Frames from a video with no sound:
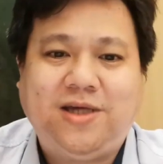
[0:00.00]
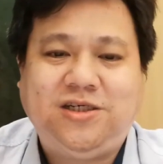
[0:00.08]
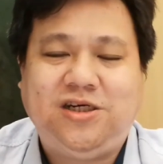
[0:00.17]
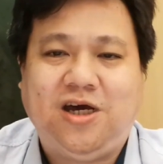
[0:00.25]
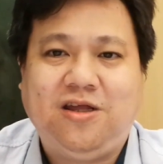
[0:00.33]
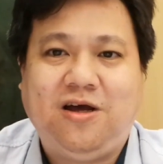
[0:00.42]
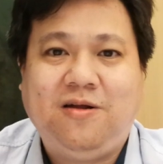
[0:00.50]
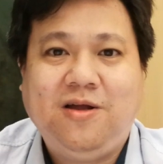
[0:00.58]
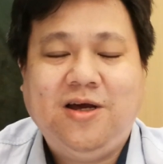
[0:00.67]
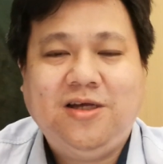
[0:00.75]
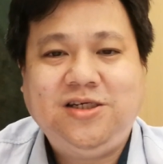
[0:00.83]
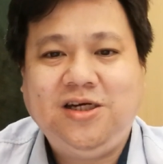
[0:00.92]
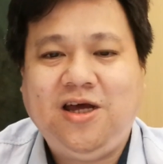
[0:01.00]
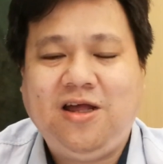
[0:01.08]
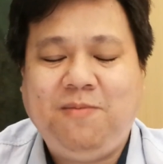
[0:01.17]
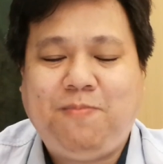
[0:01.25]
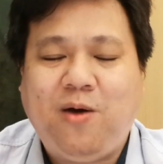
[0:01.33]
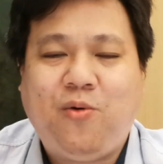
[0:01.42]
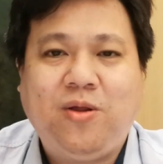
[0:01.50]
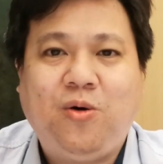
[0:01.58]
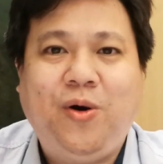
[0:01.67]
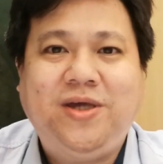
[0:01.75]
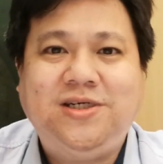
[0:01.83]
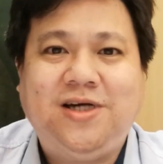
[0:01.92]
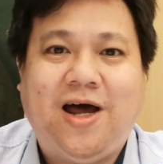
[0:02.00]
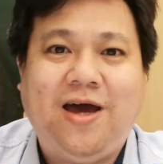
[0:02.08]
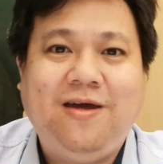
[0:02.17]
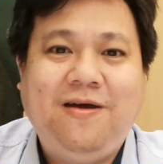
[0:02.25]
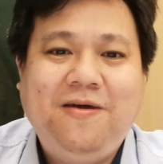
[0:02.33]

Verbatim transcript: 钱呢，今天100万汇进来，